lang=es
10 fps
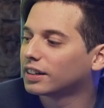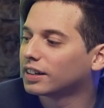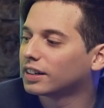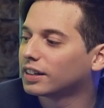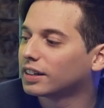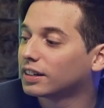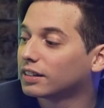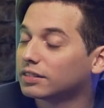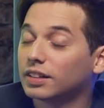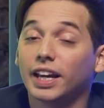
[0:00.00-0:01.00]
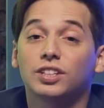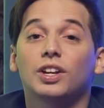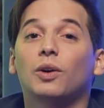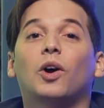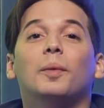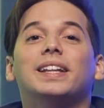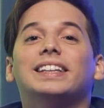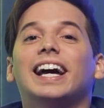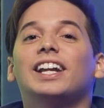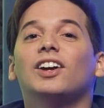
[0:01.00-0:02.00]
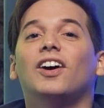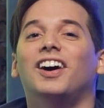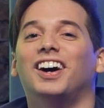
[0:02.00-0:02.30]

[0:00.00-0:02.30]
No, porque... Eso era un comentario